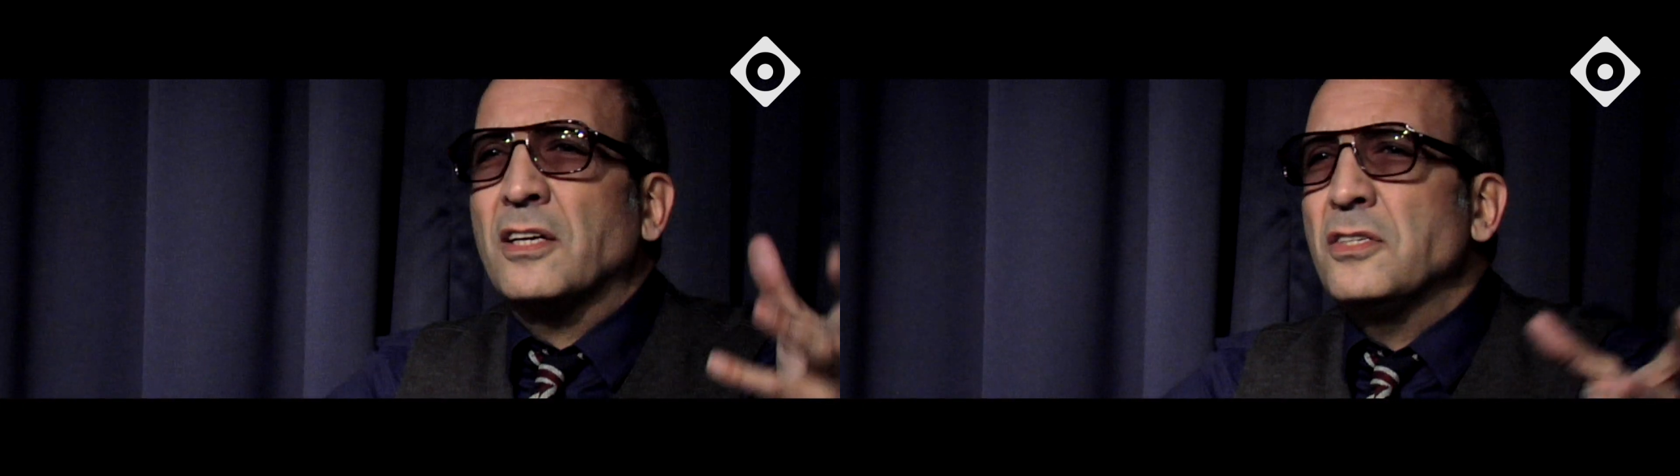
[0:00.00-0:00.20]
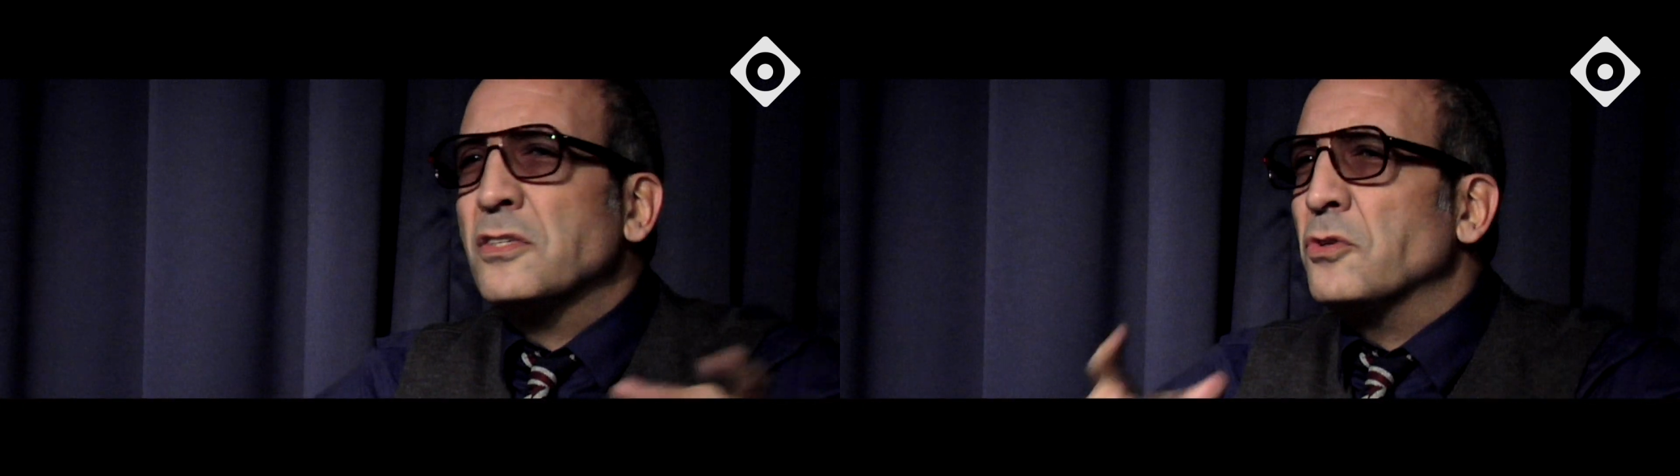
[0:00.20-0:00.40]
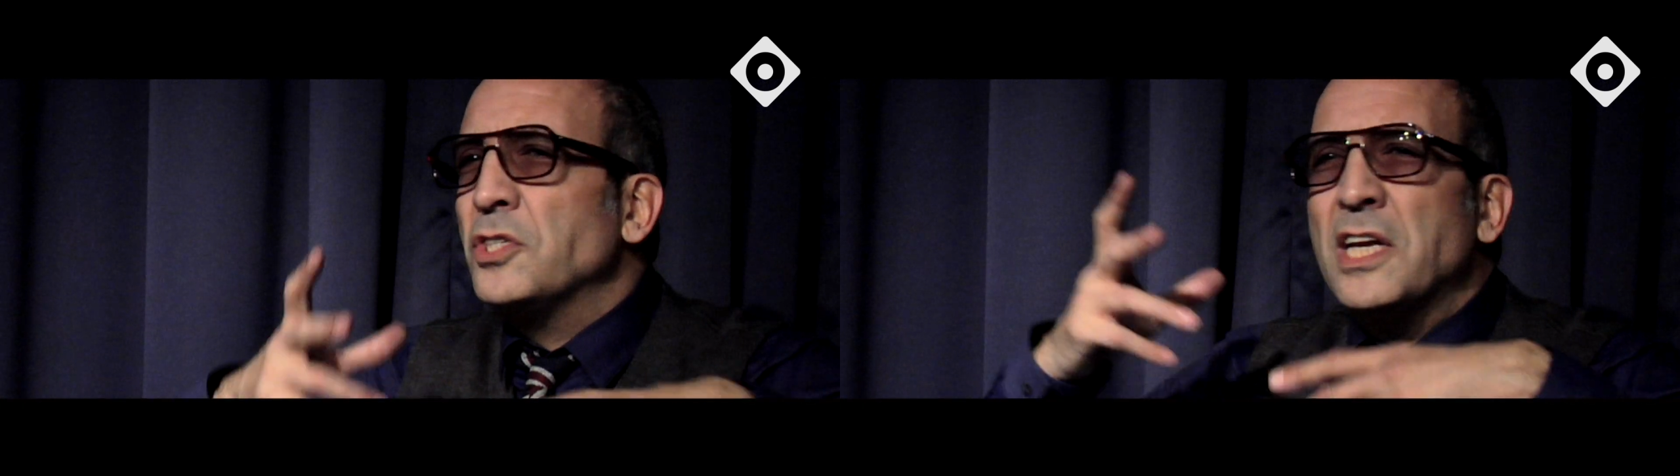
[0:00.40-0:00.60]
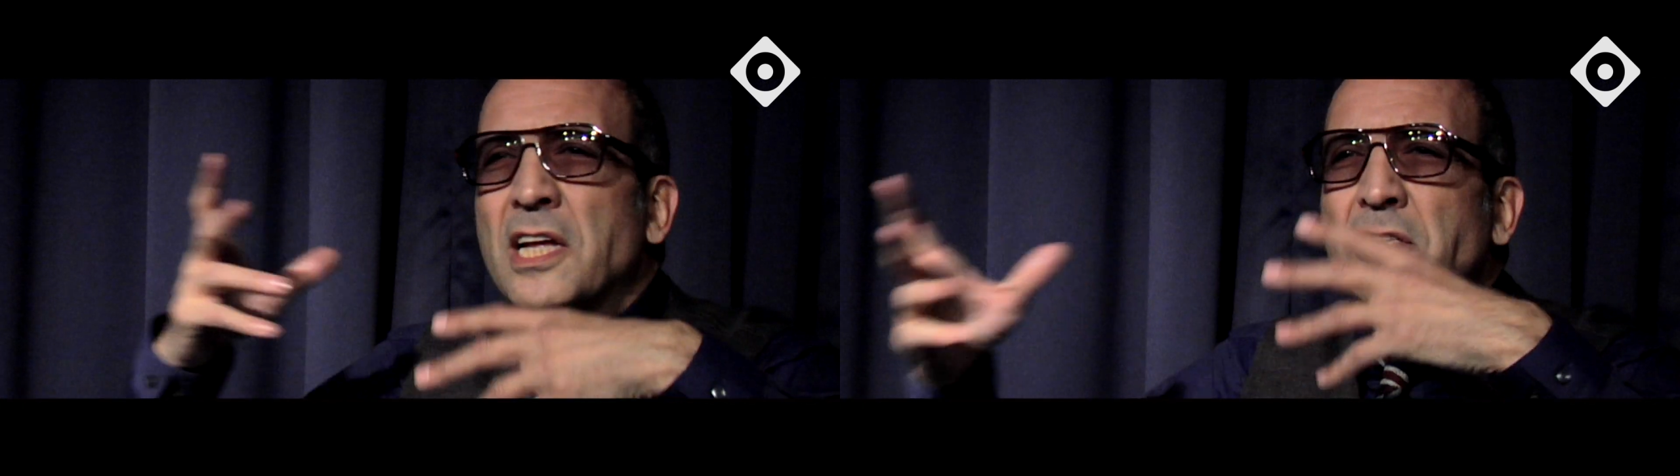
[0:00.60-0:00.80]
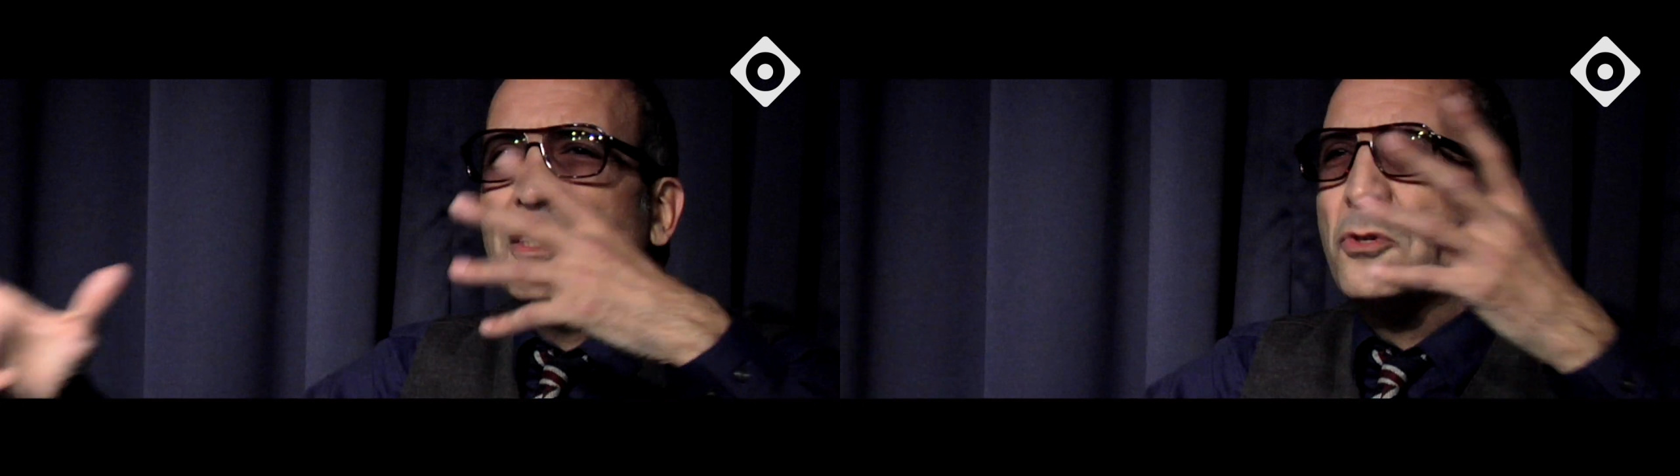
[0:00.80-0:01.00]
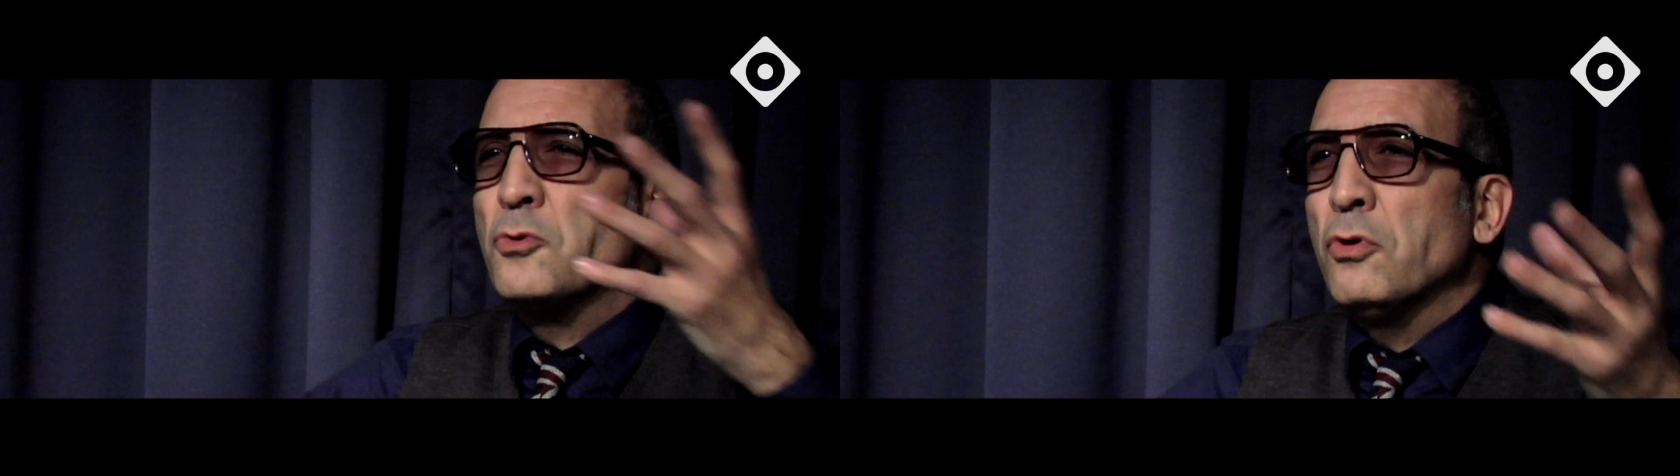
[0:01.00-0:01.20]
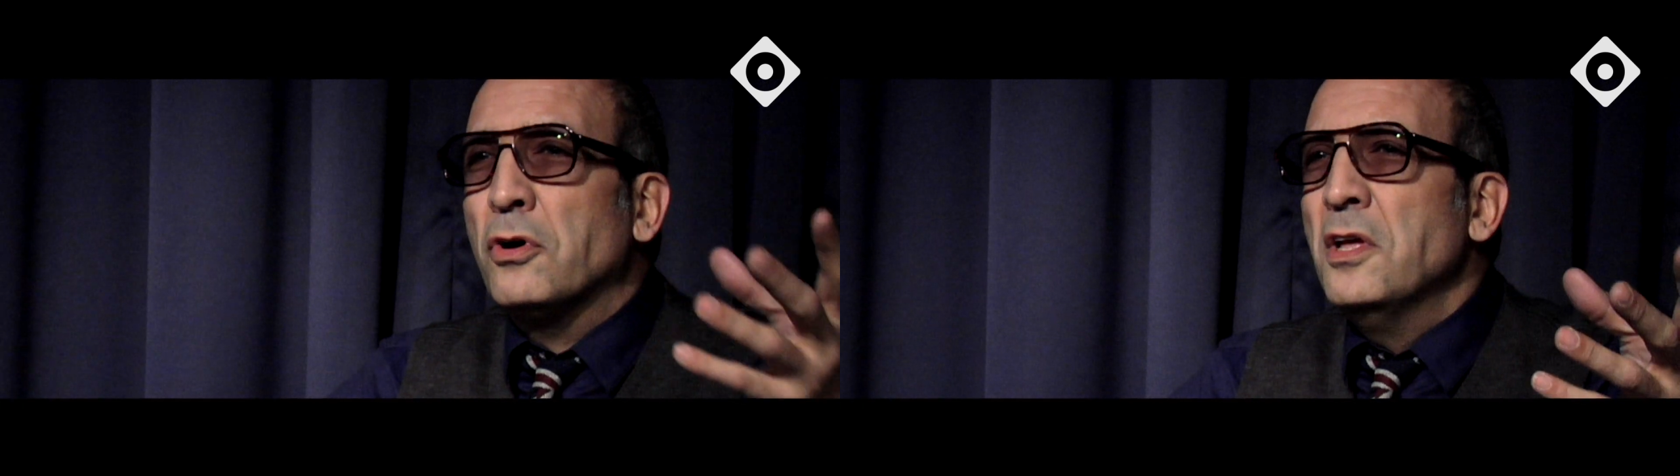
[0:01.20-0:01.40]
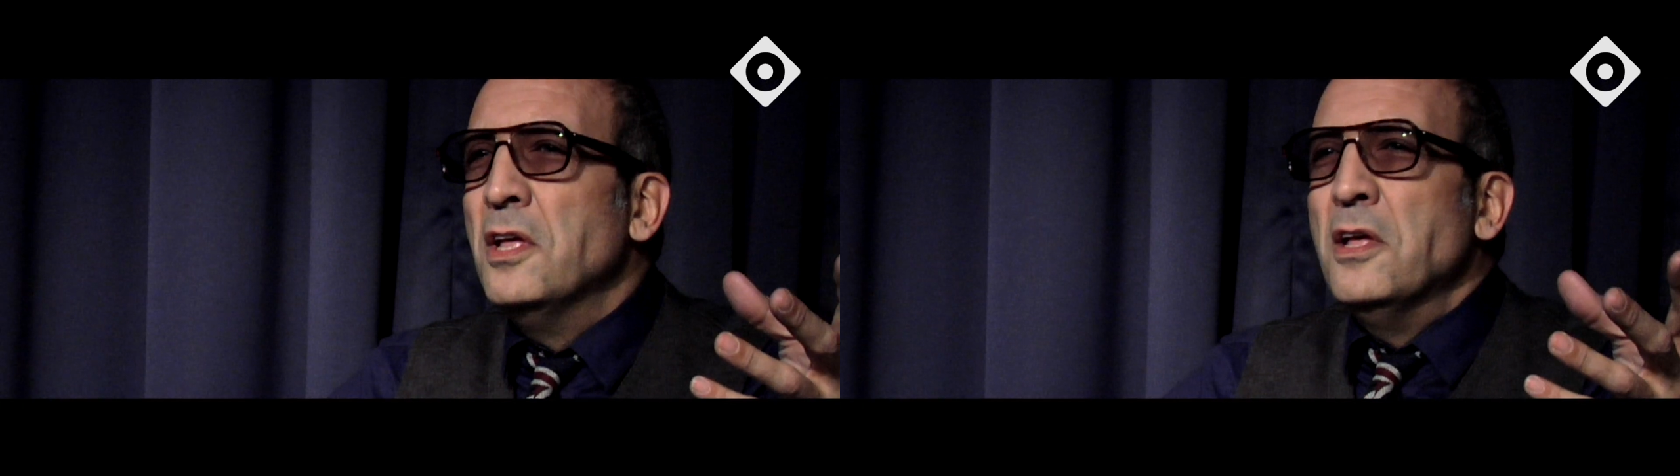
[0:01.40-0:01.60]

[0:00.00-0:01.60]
risques, tiennent un discours.